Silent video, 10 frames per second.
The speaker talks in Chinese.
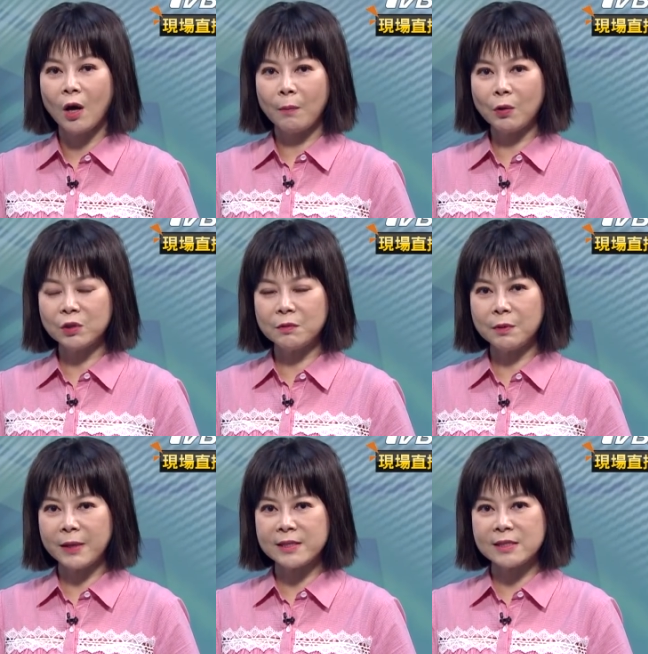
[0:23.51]
包括
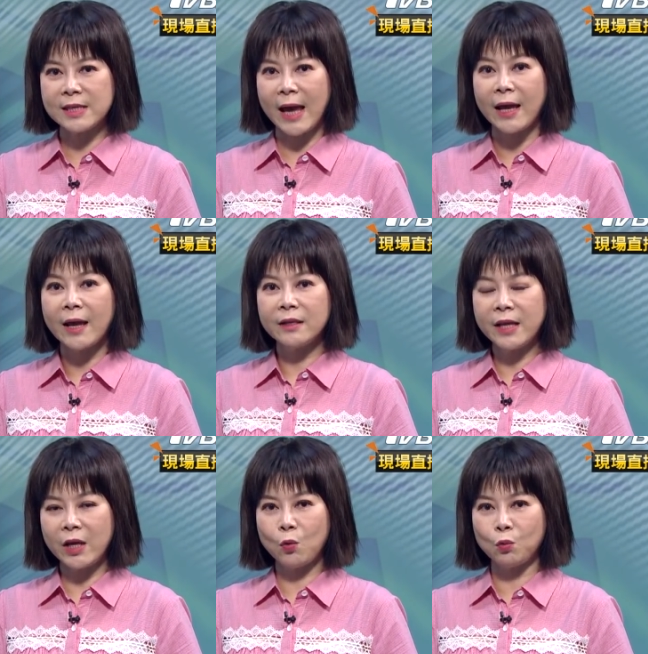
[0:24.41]
TPBS 在
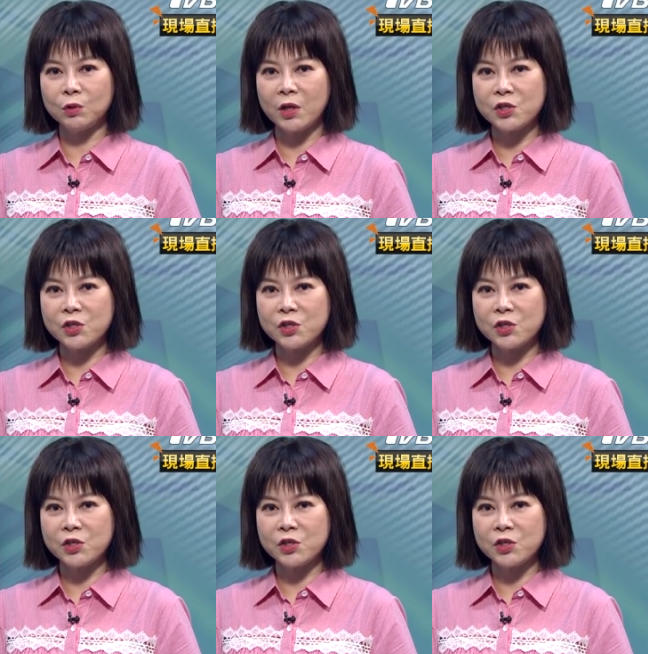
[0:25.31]
内湖的